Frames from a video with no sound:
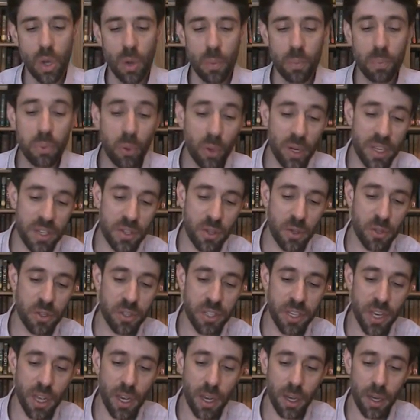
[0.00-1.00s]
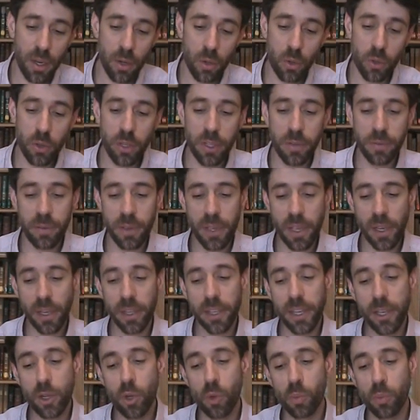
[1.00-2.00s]
Pour les anciens, l'univers est
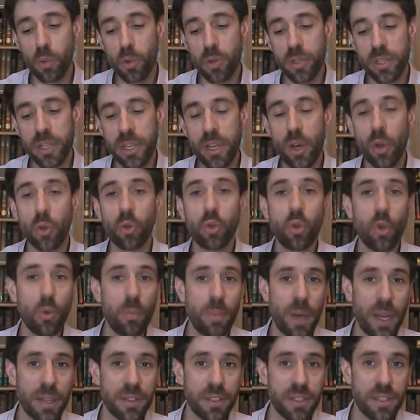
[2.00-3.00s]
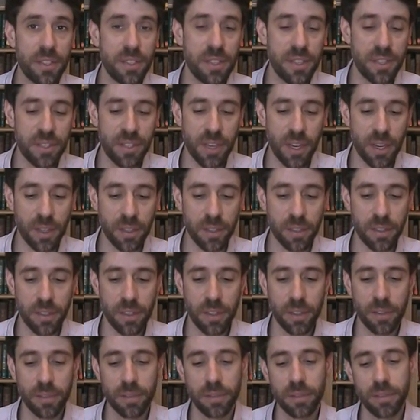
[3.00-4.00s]
décomposé en deux parties distinctes.
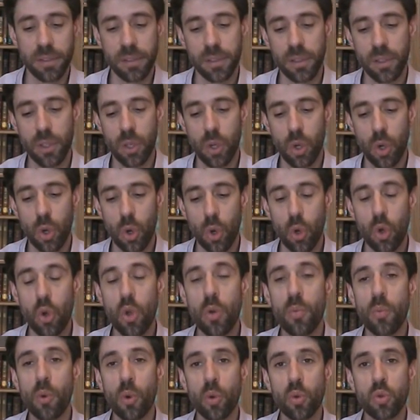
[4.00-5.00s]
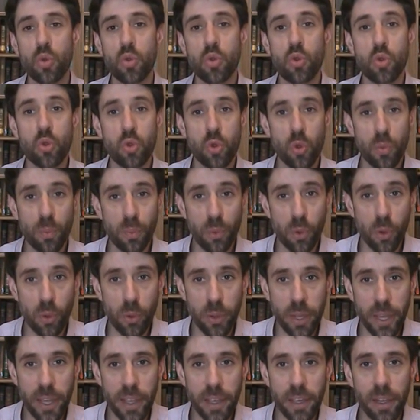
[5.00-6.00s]
Le monde
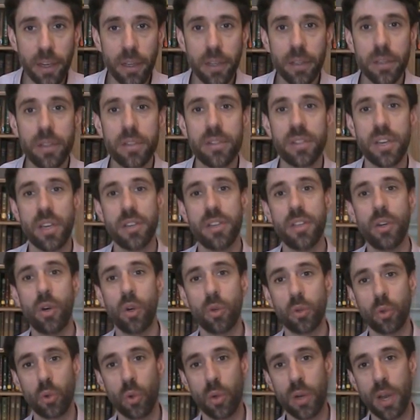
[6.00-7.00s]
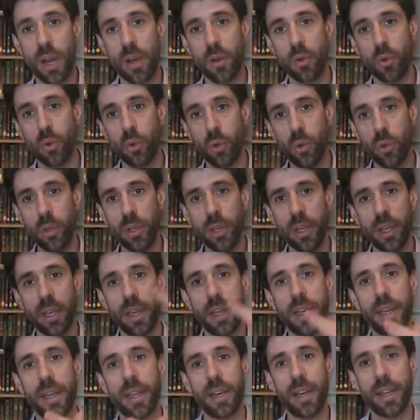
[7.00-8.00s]
sublunaire, c'est-à-dire entre la Lune
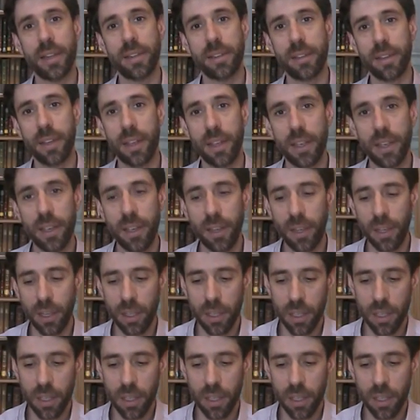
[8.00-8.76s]
et la Terre,